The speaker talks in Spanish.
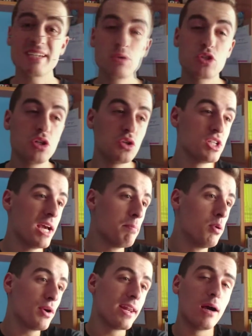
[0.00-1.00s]
pasamos, chicos,
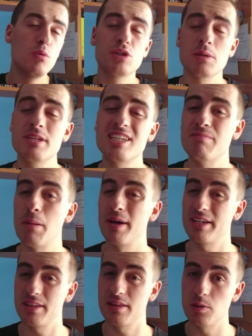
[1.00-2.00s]
ya por la ultimísima
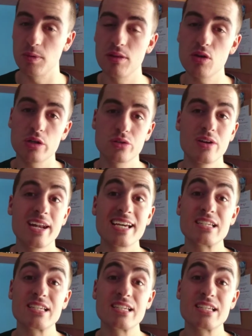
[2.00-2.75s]
parte del vídeo, que son